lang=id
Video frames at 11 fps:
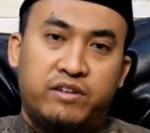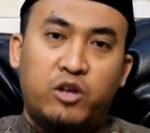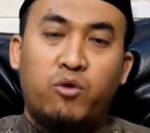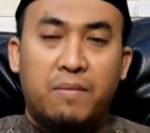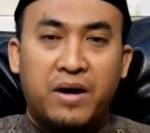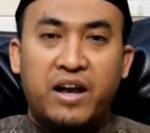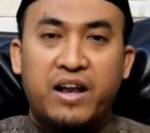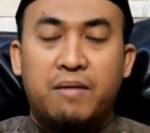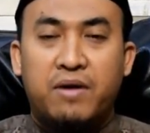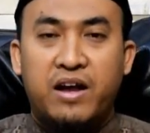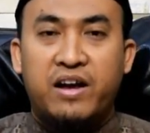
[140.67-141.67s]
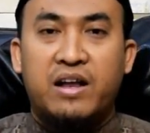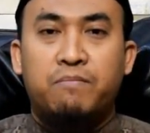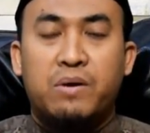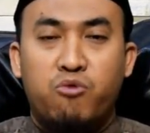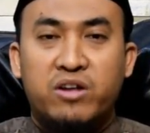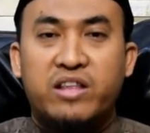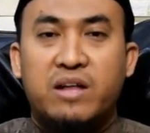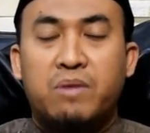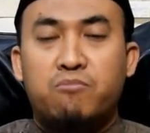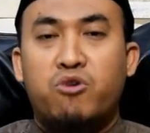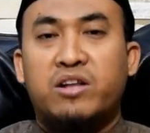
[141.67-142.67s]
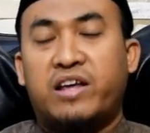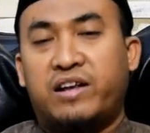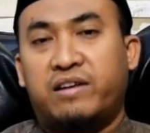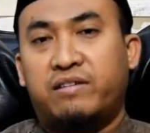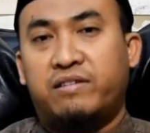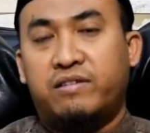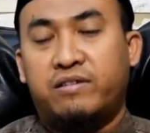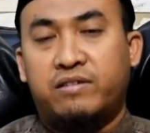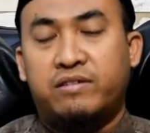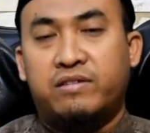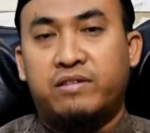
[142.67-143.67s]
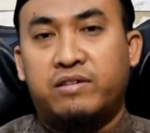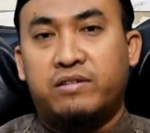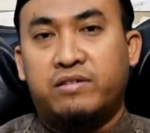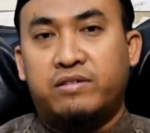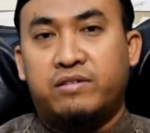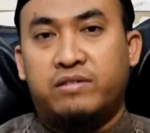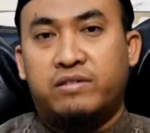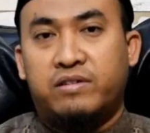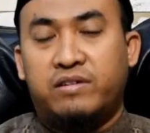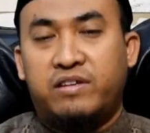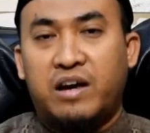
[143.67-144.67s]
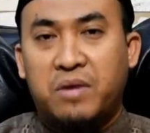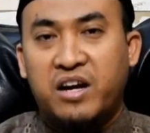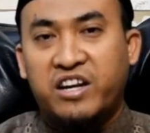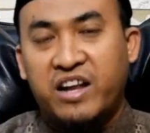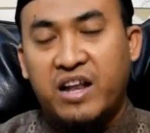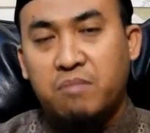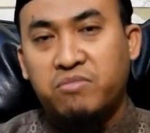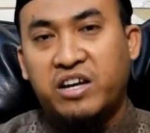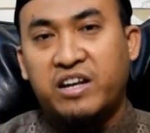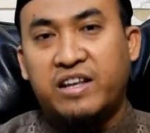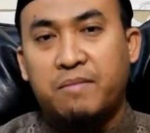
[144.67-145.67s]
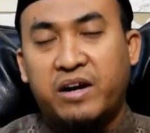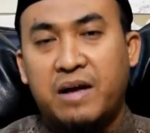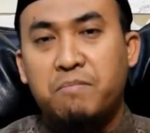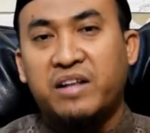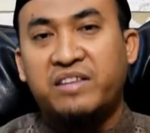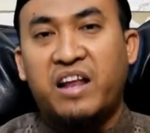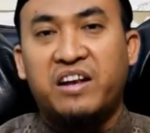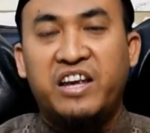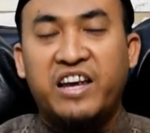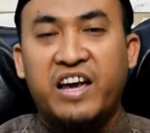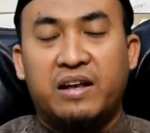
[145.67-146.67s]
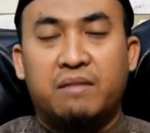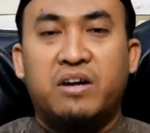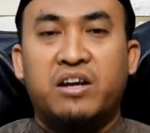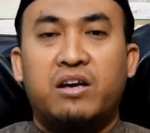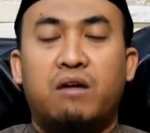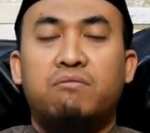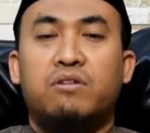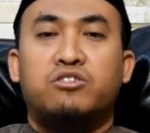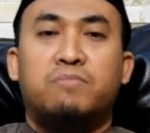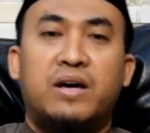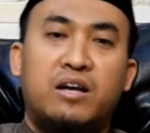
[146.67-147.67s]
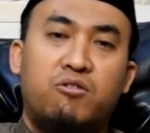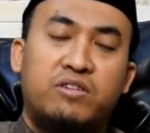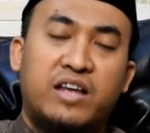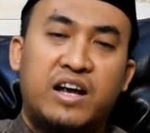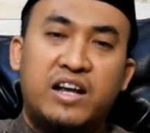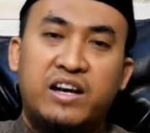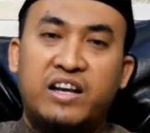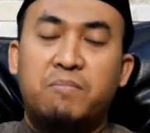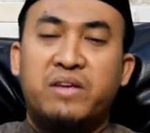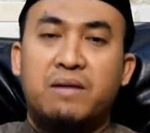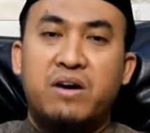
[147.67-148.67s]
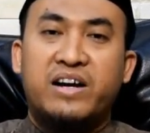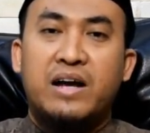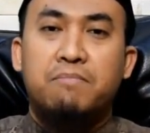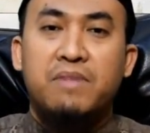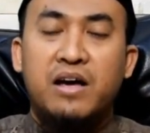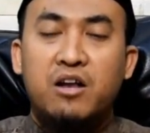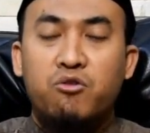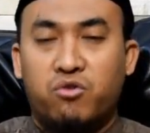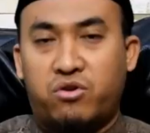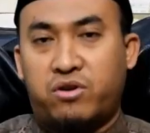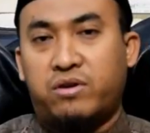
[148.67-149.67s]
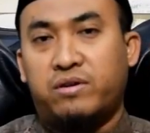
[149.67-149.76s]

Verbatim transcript: Yaitu amalan-amalan dan perbuatan-perbuatan yang mana dalamnya kita mengambil tandingan bagi Allah Subhanahu wa taala dan menyamakan makhluk